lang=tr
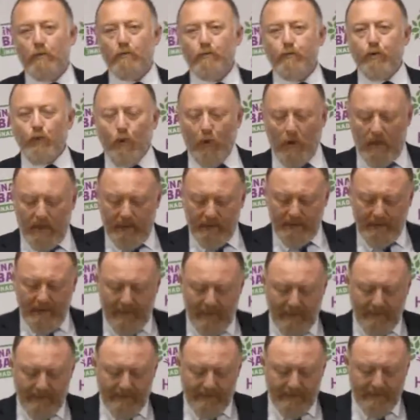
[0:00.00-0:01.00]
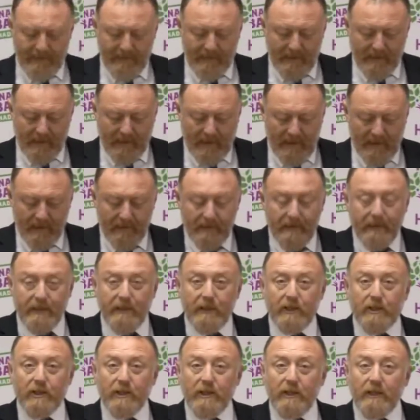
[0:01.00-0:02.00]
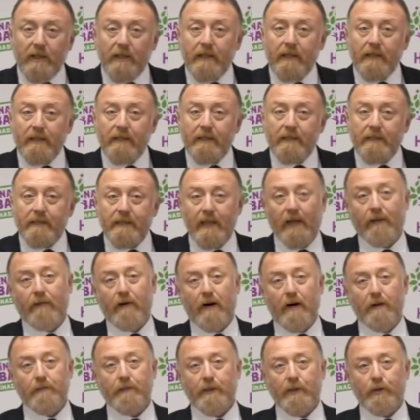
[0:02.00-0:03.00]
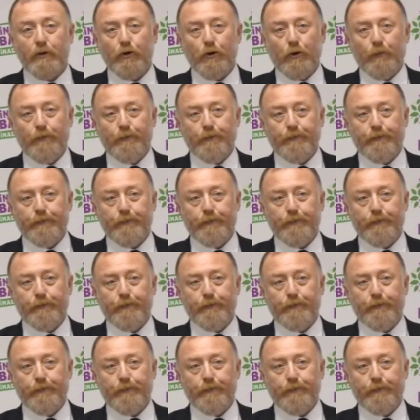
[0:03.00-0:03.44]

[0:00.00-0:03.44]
bu adaletsizlik anlayışı devam ediyor.